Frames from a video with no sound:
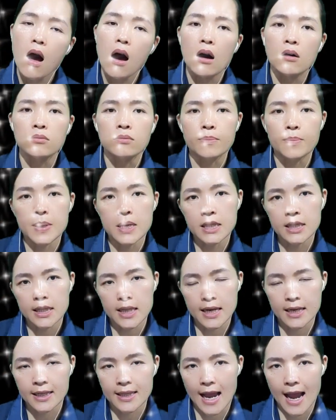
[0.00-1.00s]
ông biết
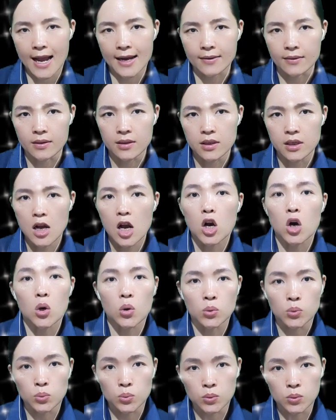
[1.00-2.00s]
tên Thang
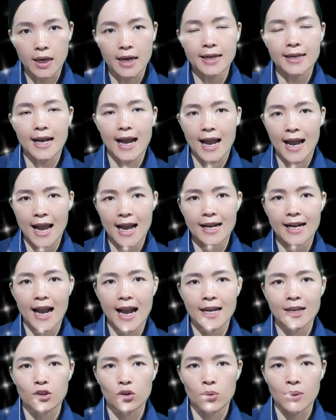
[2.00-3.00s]
cùng cái gã
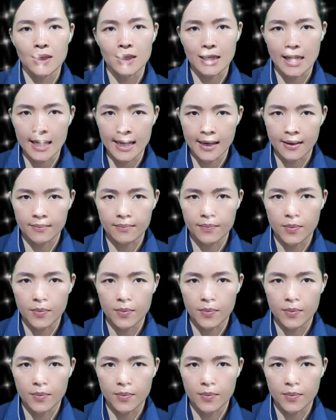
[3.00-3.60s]
Cai Tuần kia